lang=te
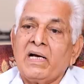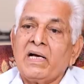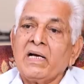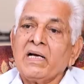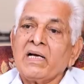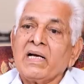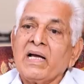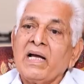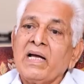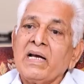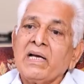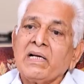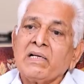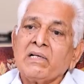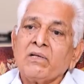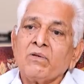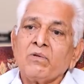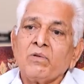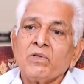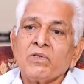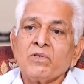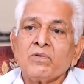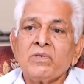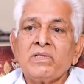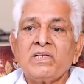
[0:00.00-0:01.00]
ఆ క్యారెక్టర్
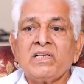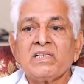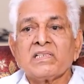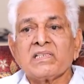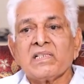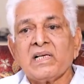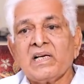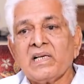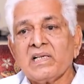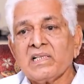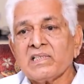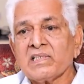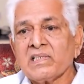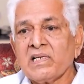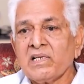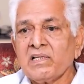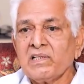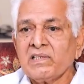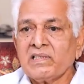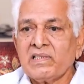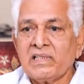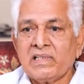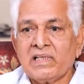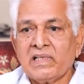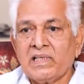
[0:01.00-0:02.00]
కోసం నేను
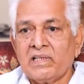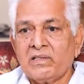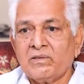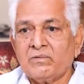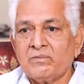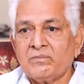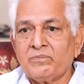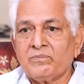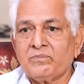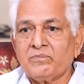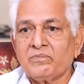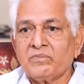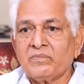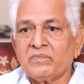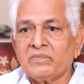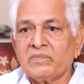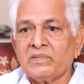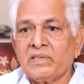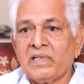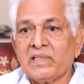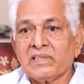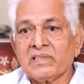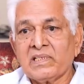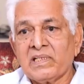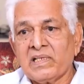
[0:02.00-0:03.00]
చాలాసార్లు తిరిగాను
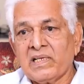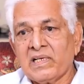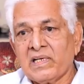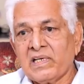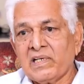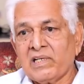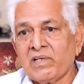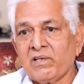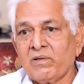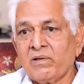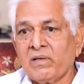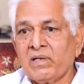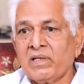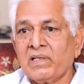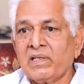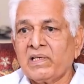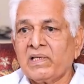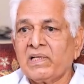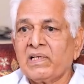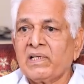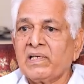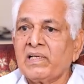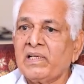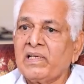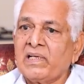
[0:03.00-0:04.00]
దాసనారాయణరావు గారి
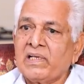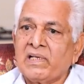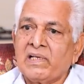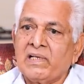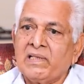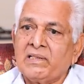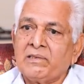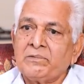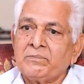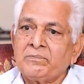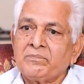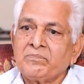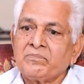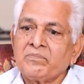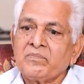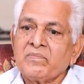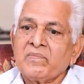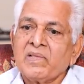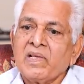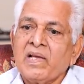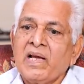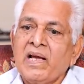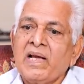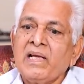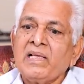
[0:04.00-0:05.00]
దగ్గరికి ఇట్లా
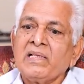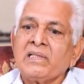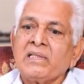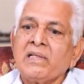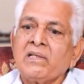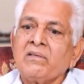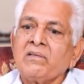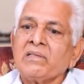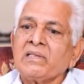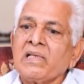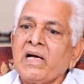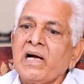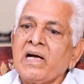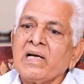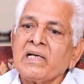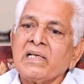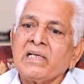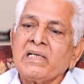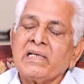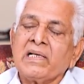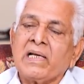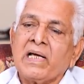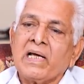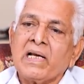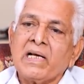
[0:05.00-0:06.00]
అయిన తర్వాత
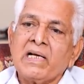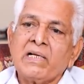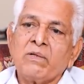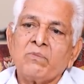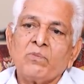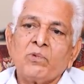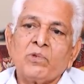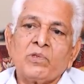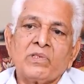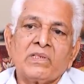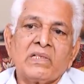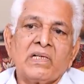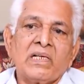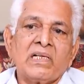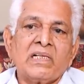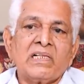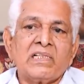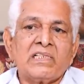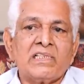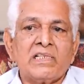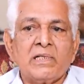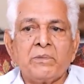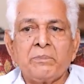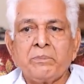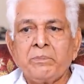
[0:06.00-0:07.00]
ఆఖరికి నారాయణమూర్తి గారే
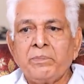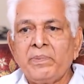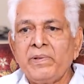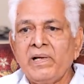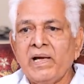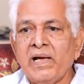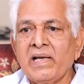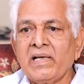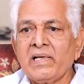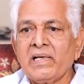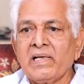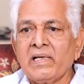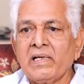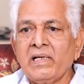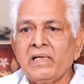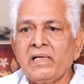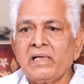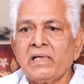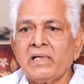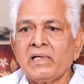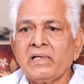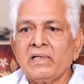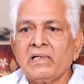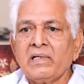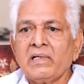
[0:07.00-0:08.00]
చెప్పి ఆయనకి
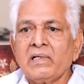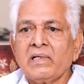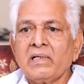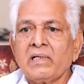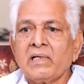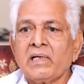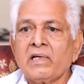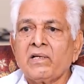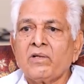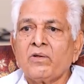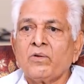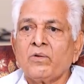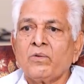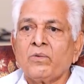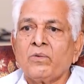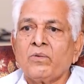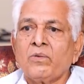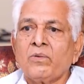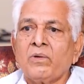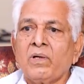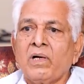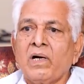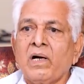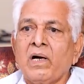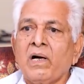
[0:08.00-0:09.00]
నన్ను
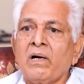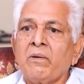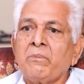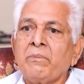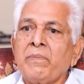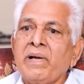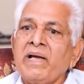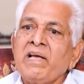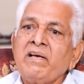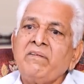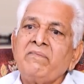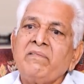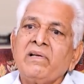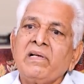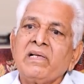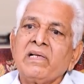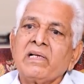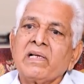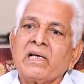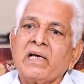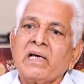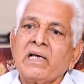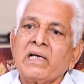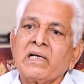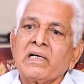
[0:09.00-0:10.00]
ఆ మెయిన్
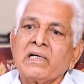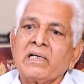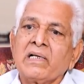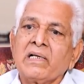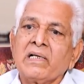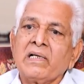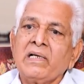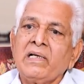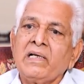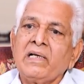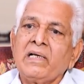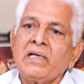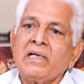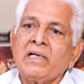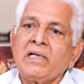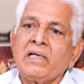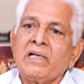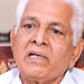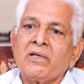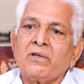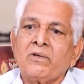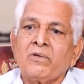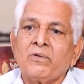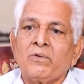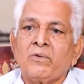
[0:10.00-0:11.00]
విలన్ క్యారెక్టర్కి
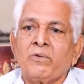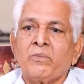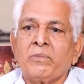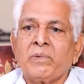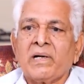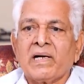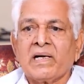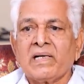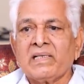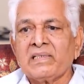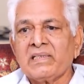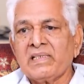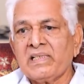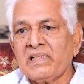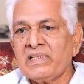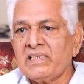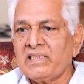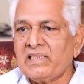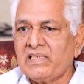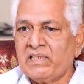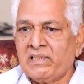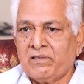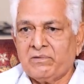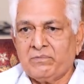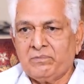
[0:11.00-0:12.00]
నన్ను పక్కా
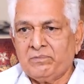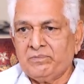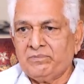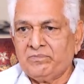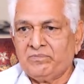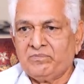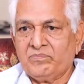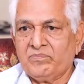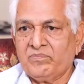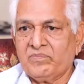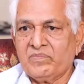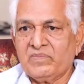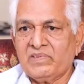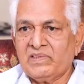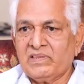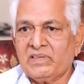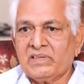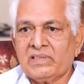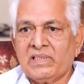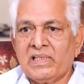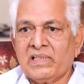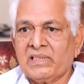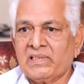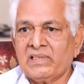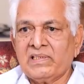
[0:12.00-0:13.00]
చేయించారు
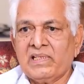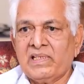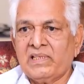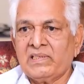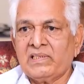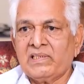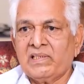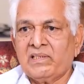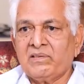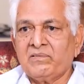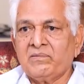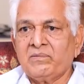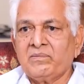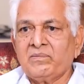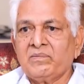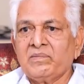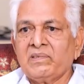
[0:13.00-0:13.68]
సెలెక్ట్ చేయించారు